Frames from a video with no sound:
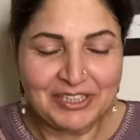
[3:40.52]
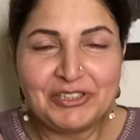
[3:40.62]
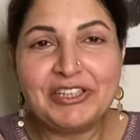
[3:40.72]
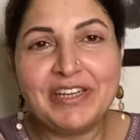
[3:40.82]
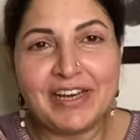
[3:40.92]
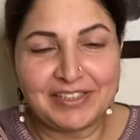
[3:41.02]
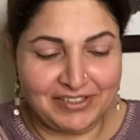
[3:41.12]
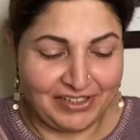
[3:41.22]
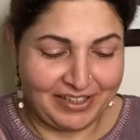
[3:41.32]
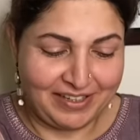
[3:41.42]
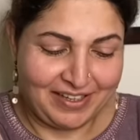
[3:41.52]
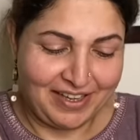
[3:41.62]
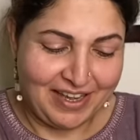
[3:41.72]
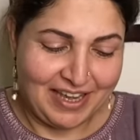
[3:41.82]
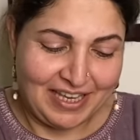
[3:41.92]
जी
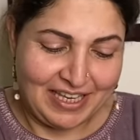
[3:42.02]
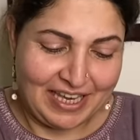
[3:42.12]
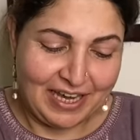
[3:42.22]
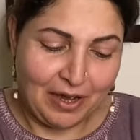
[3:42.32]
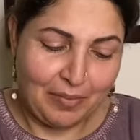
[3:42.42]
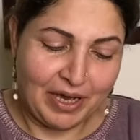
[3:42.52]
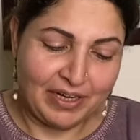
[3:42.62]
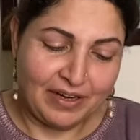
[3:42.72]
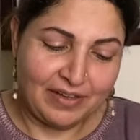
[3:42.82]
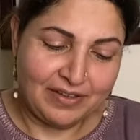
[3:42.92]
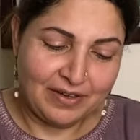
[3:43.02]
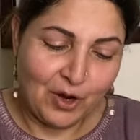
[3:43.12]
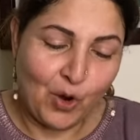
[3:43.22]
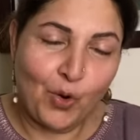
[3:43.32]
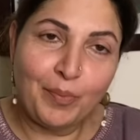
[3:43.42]
नाजरीन ये हमारा
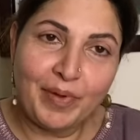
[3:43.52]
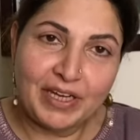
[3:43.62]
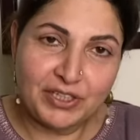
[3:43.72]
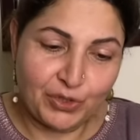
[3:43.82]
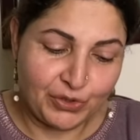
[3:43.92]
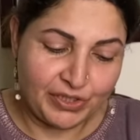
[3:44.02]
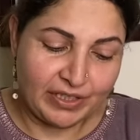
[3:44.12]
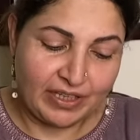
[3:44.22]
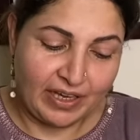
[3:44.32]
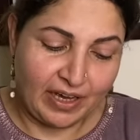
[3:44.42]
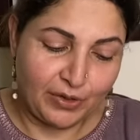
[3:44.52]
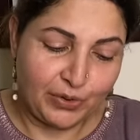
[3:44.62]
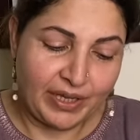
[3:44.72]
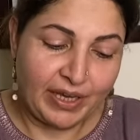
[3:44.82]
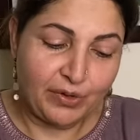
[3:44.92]
होम मेड डिओड्रेंट तैयार हो
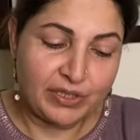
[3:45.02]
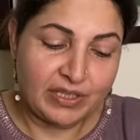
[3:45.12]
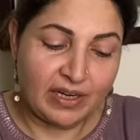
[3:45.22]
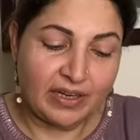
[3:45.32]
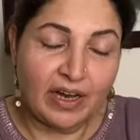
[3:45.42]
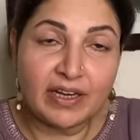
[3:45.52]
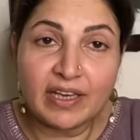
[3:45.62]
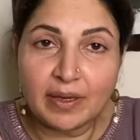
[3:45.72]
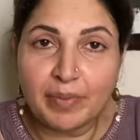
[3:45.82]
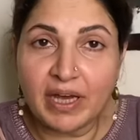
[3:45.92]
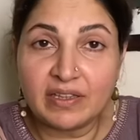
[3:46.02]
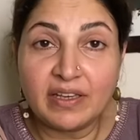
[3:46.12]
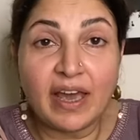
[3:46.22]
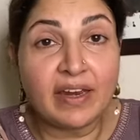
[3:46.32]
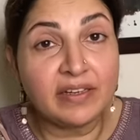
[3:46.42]
गया है और इसे लगाने के बाद
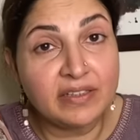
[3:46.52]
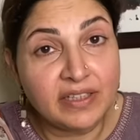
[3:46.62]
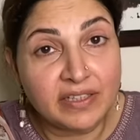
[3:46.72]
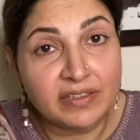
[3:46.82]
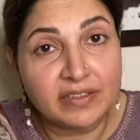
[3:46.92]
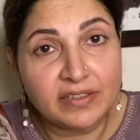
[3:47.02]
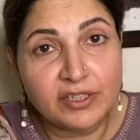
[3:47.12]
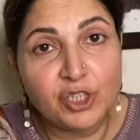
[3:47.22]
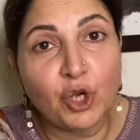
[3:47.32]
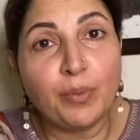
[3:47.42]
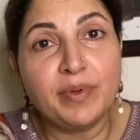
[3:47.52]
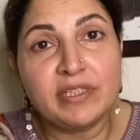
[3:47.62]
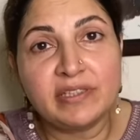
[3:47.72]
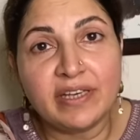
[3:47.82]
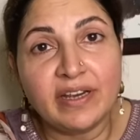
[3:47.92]
गारंटेड 24
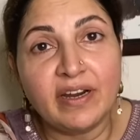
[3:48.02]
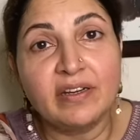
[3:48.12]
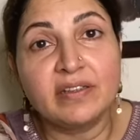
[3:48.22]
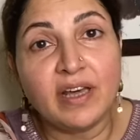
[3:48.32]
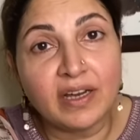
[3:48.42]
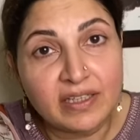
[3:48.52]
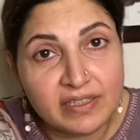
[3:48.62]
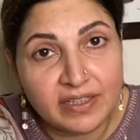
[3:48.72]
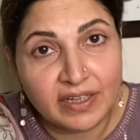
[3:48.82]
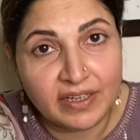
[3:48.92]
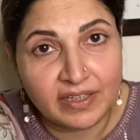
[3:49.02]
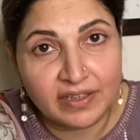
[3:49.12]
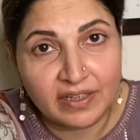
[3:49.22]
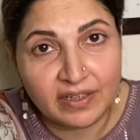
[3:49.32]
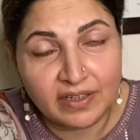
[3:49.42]
से 48 घंटे
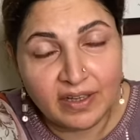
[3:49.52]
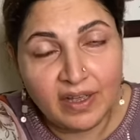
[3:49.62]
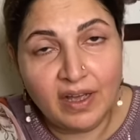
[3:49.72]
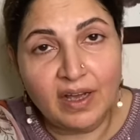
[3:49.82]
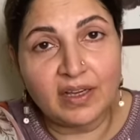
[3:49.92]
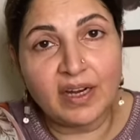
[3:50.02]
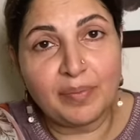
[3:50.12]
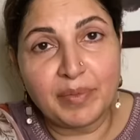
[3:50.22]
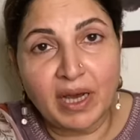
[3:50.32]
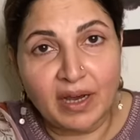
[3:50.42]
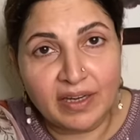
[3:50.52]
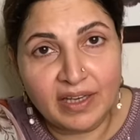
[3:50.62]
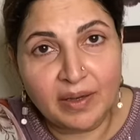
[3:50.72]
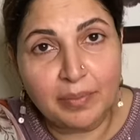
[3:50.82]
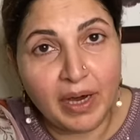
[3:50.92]
तक अगर आप नहाने
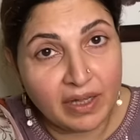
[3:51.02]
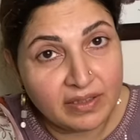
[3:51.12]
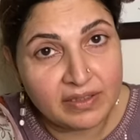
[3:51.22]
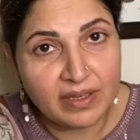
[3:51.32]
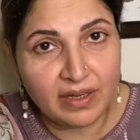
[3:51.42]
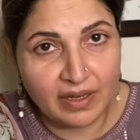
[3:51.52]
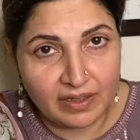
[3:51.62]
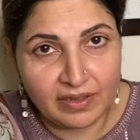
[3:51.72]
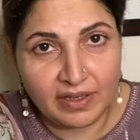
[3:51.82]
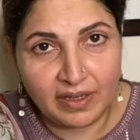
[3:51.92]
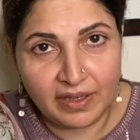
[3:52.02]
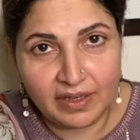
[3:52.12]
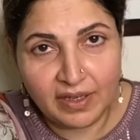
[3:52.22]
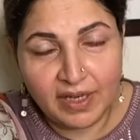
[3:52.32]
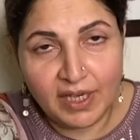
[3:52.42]
के बाद इसे लगाते हैं
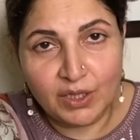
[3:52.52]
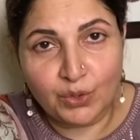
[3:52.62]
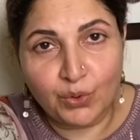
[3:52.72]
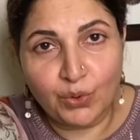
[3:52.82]
तो